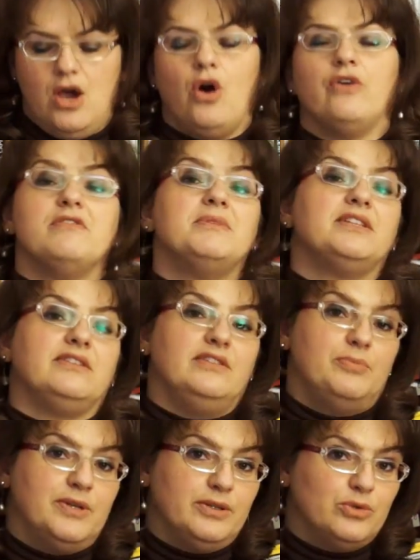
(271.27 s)
Ovviamente
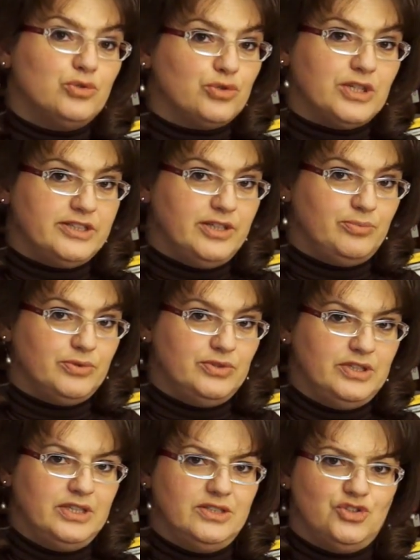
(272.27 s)
dipende molto dal tipo
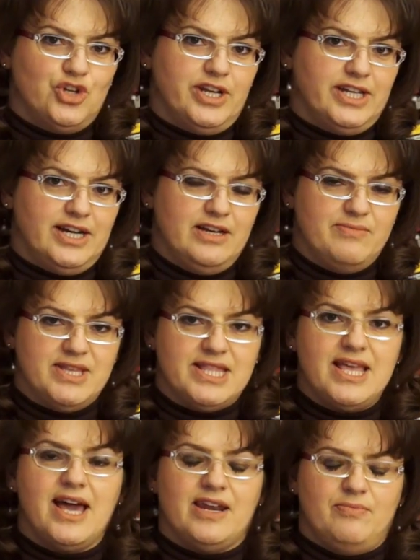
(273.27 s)
di genere
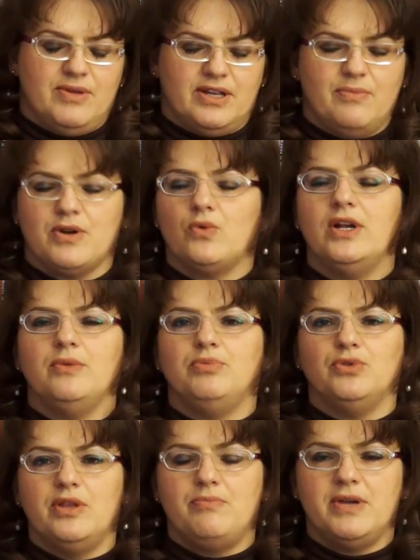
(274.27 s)
alimentare perché per quelli
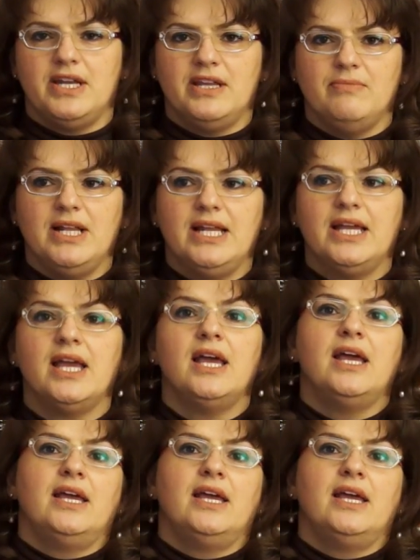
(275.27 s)
più deperibili